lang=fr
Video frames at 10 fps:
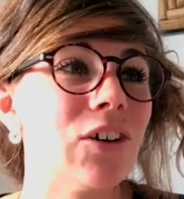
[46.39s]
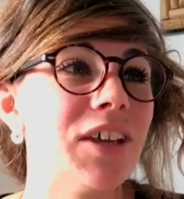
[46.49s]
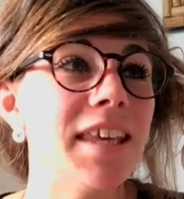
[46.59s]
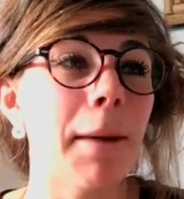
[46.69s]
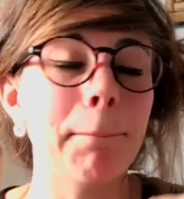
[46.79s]

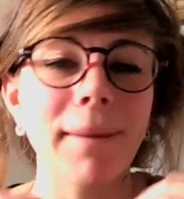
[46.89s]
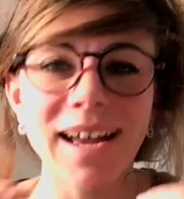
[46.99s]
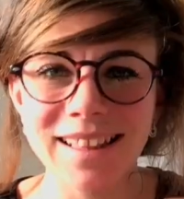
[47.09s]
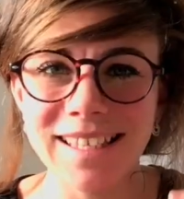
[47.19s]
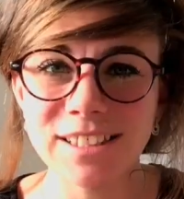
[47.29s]
il n'y a pas
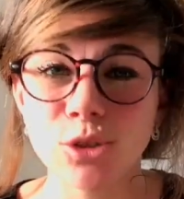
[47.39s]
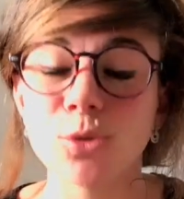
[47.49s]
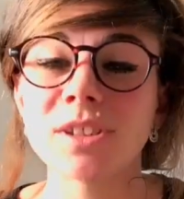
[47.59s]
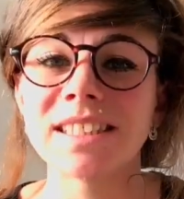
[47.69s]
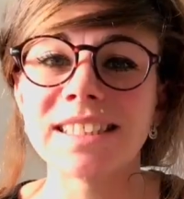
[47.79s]

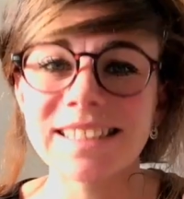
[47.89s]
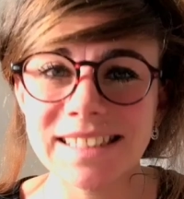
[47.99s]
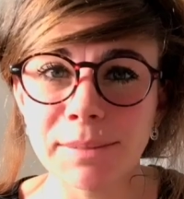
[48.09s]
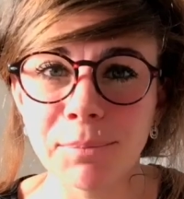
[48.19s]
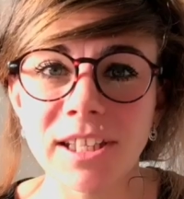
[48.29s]
d'excuse, ces
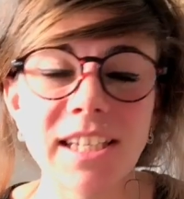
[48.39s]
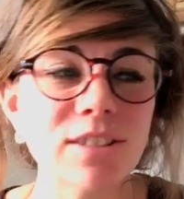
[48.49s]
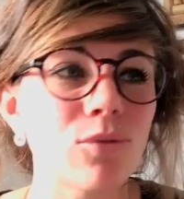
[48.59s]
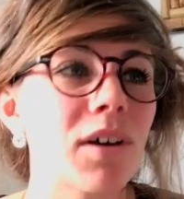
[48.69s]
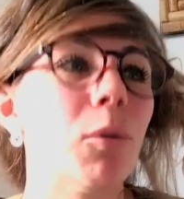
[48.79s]
six piliers
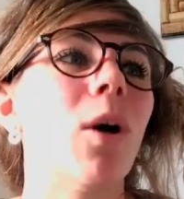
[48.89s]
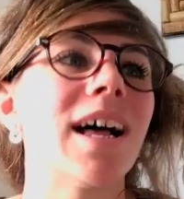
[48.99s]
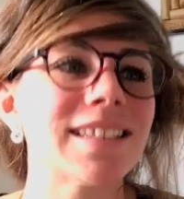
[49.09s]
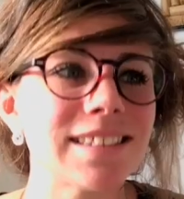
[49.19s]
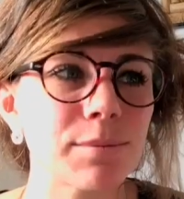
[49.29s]
sont vraiment
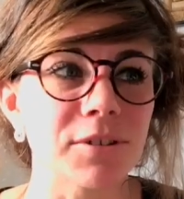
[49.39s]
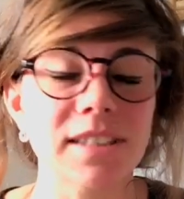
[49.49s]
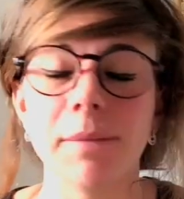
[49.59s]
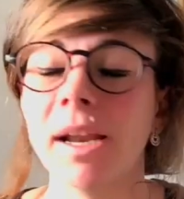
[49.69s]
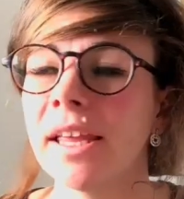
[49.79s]

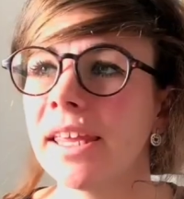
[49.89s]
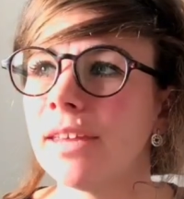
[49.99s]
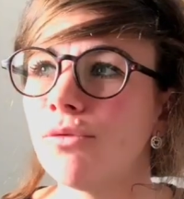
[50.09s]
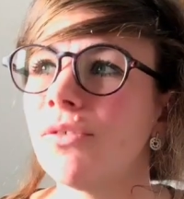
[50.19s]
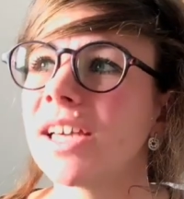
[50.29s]
indispensables
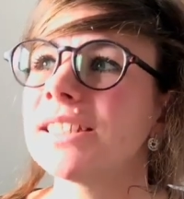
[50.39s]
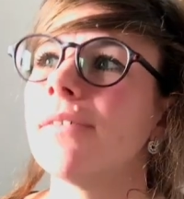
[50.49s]
et vous verrez,